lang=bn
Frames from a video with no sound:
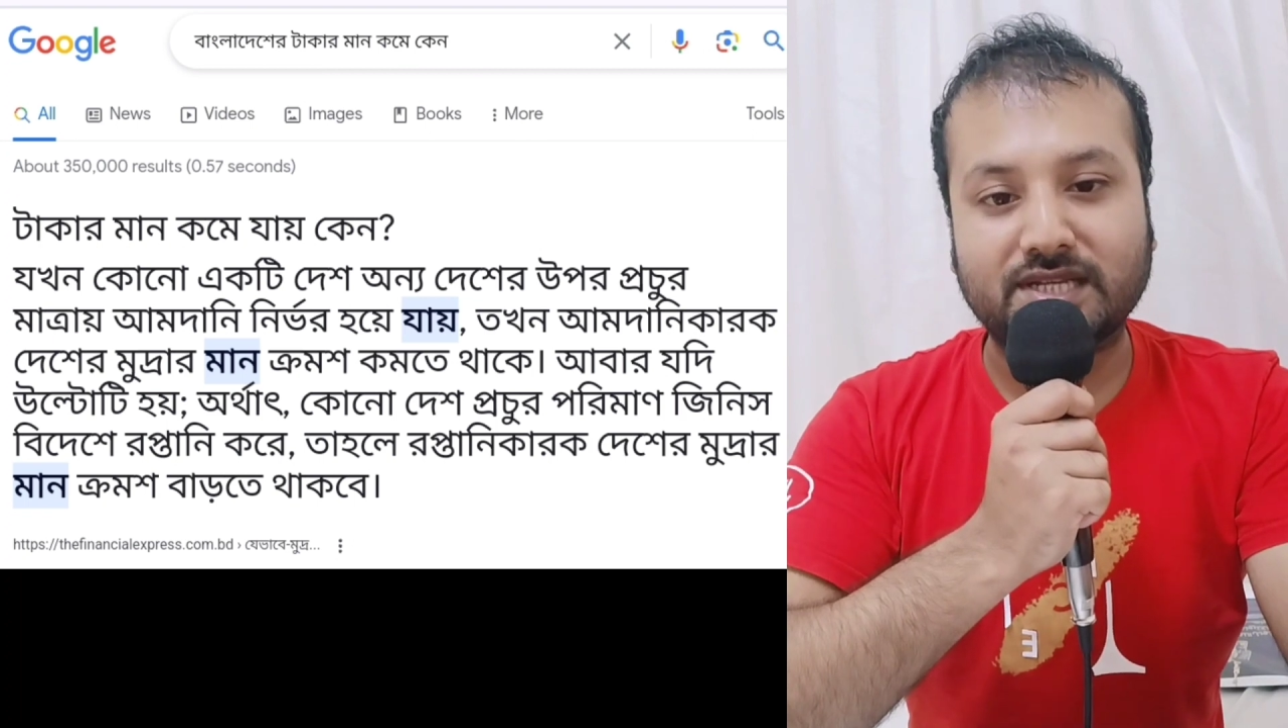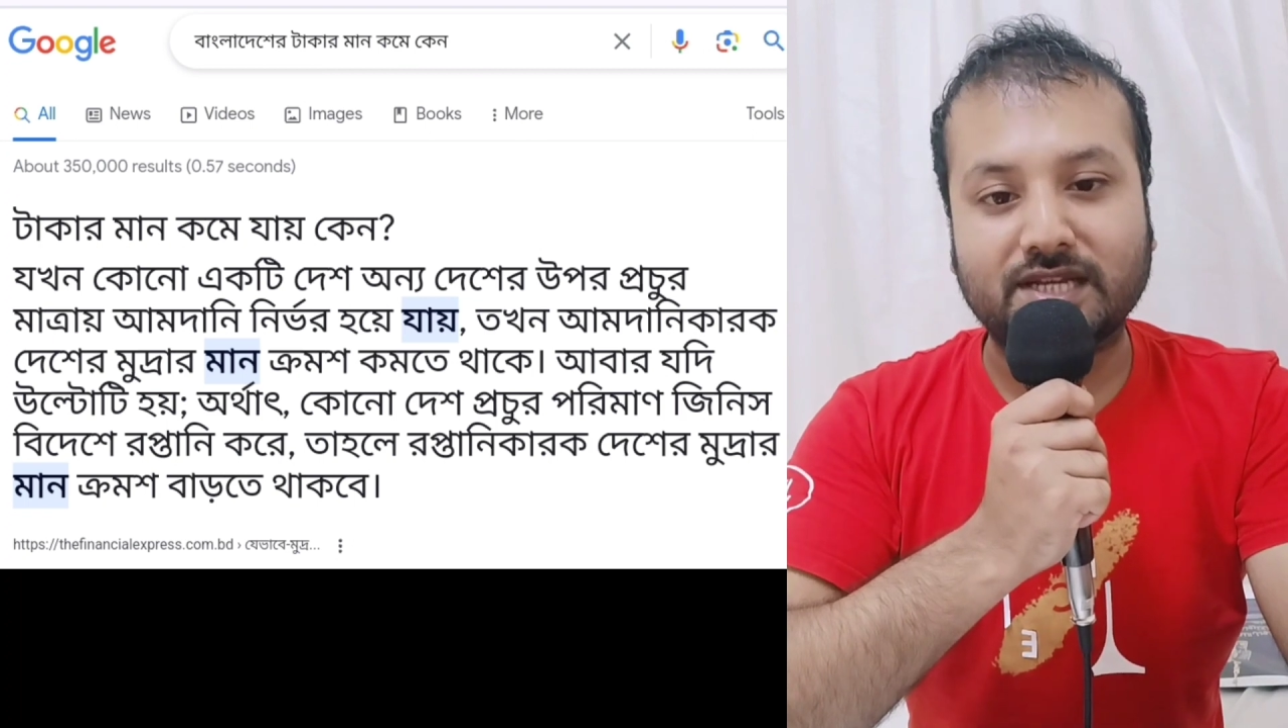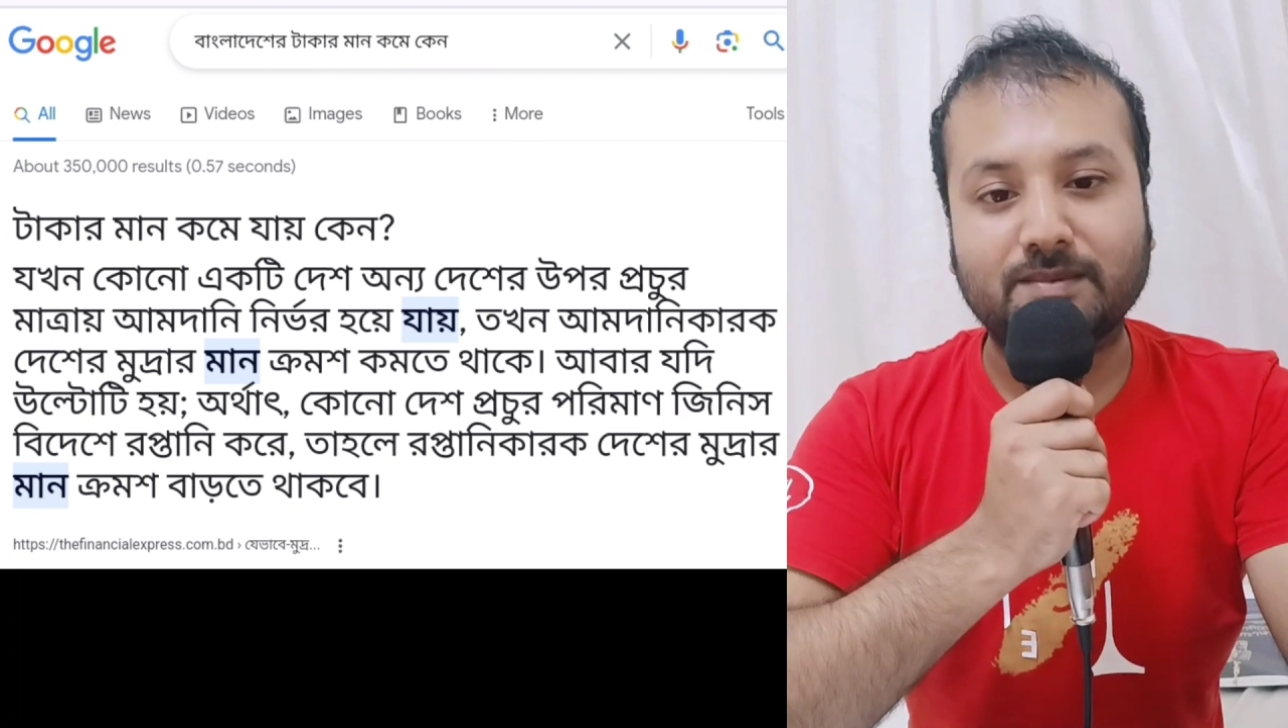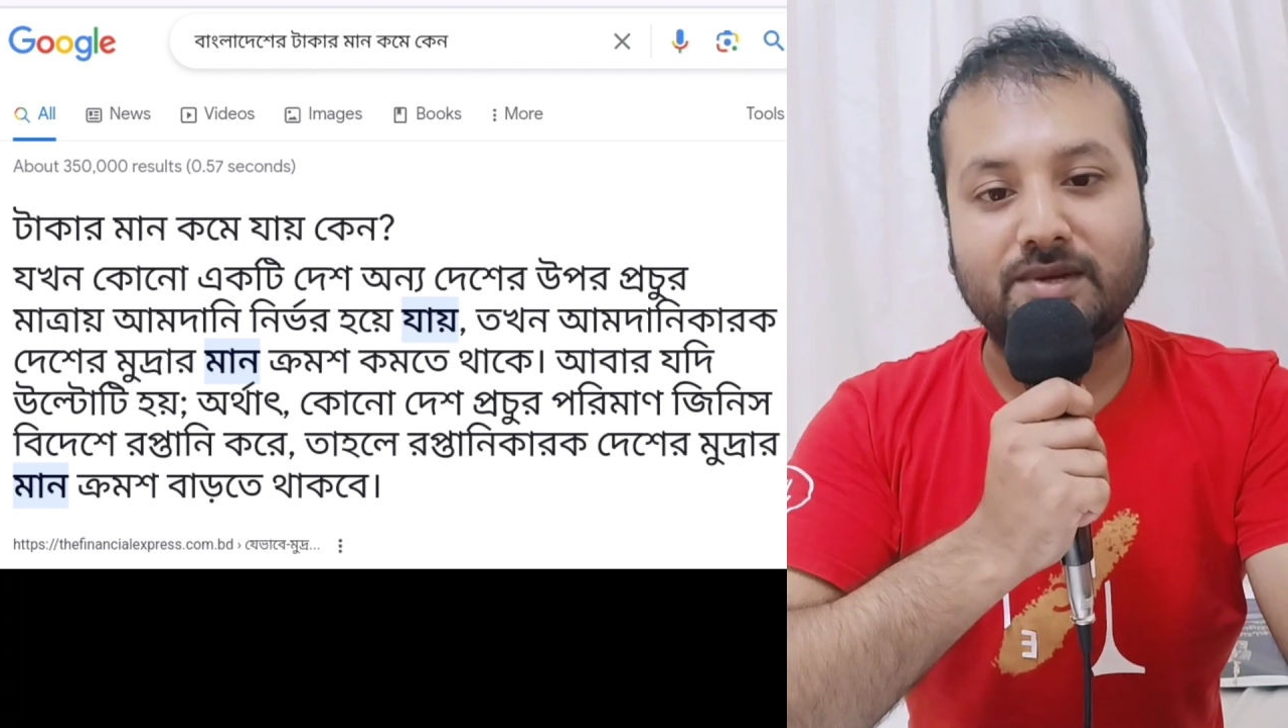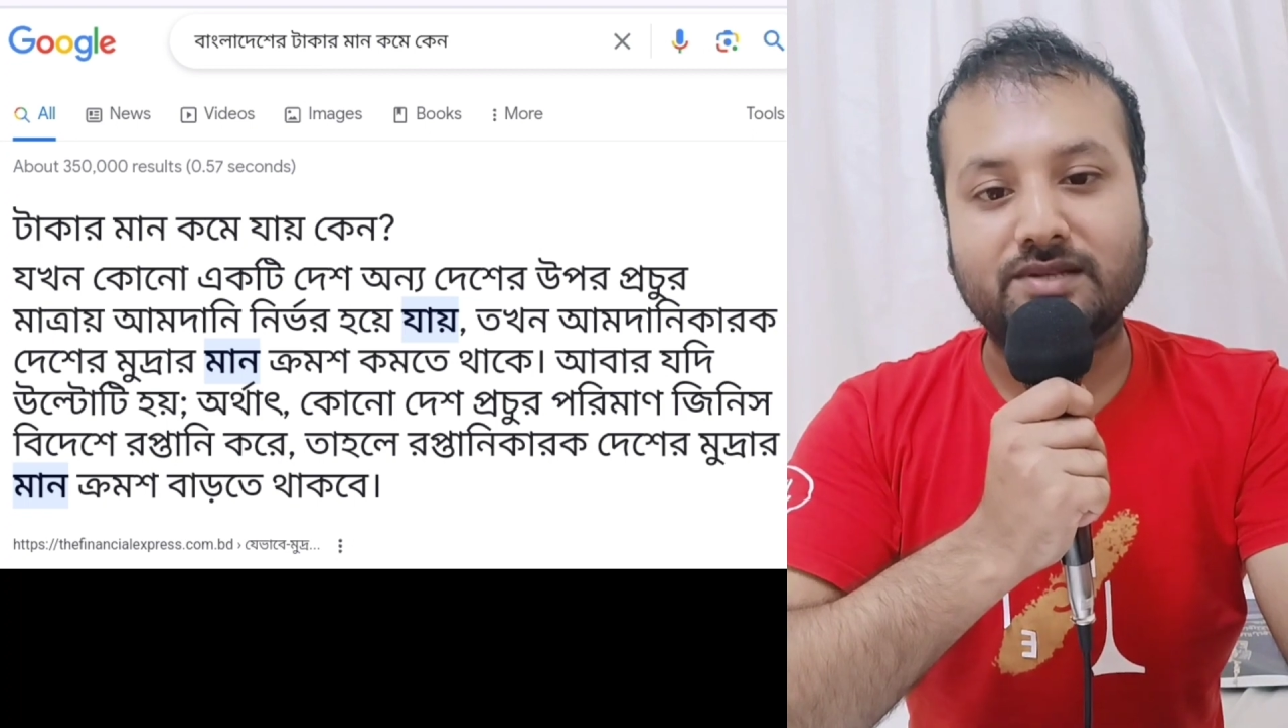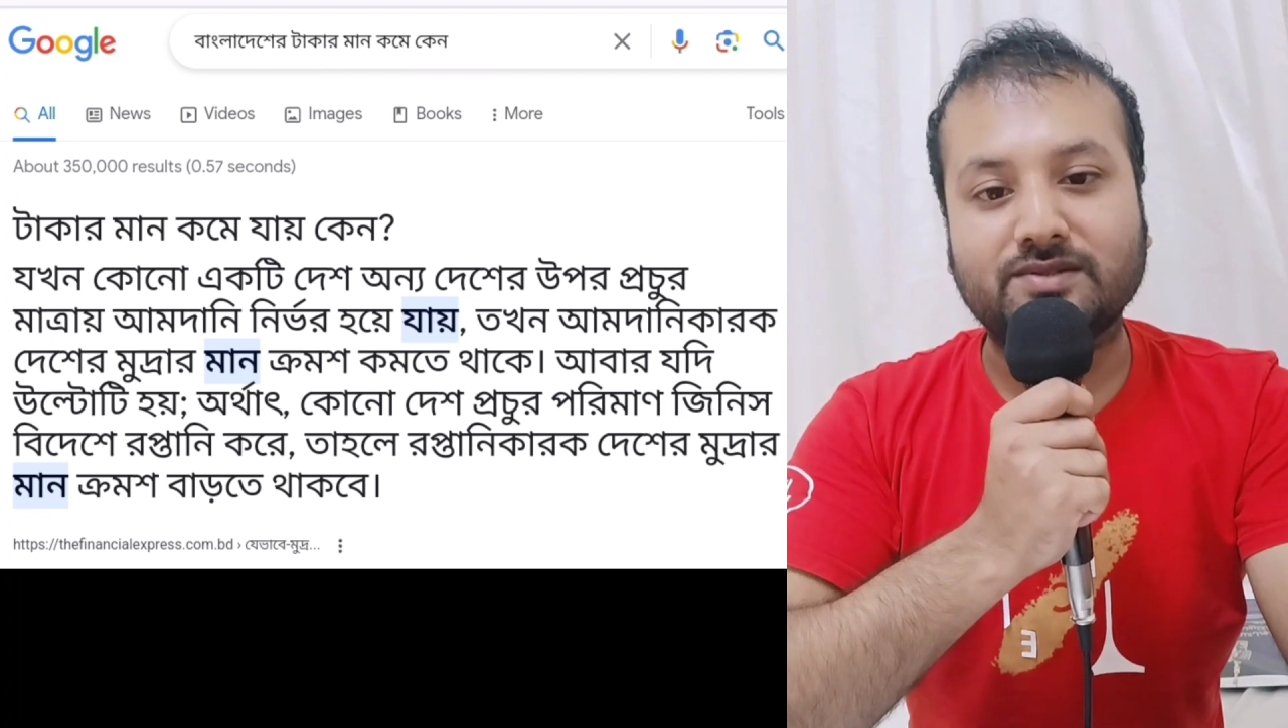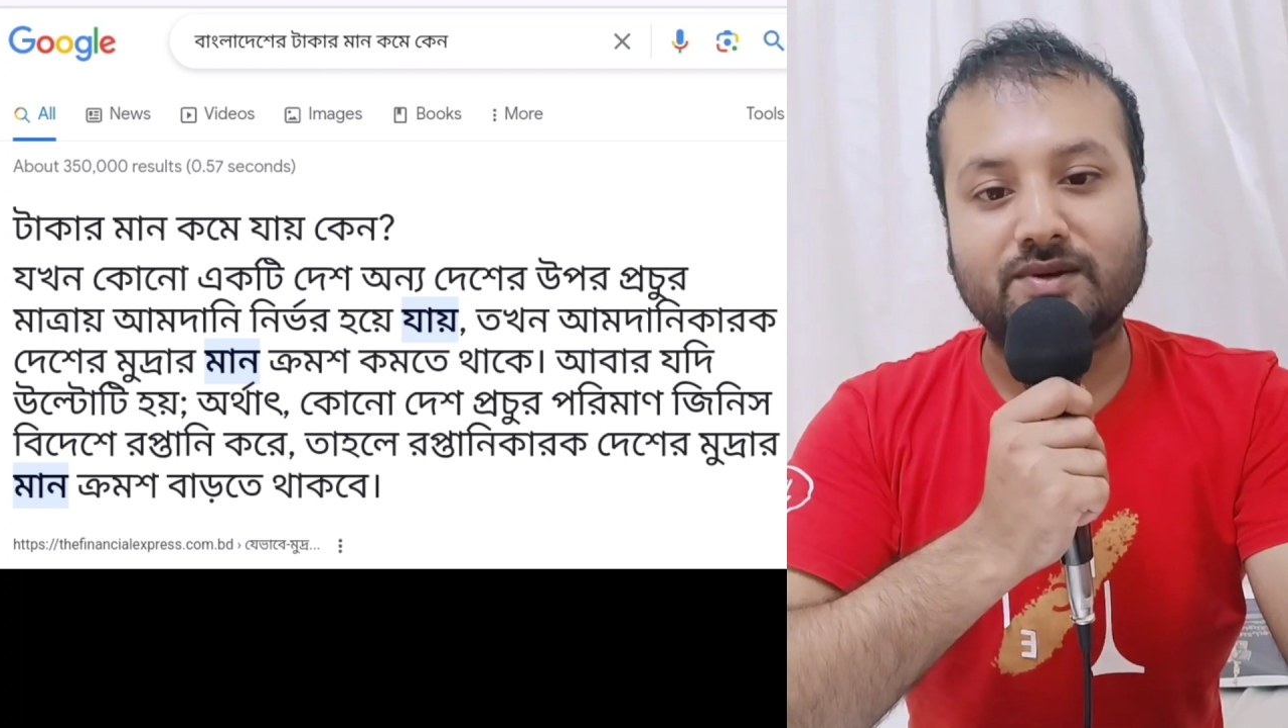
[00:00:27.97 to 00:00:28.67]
এরিয়া বলেন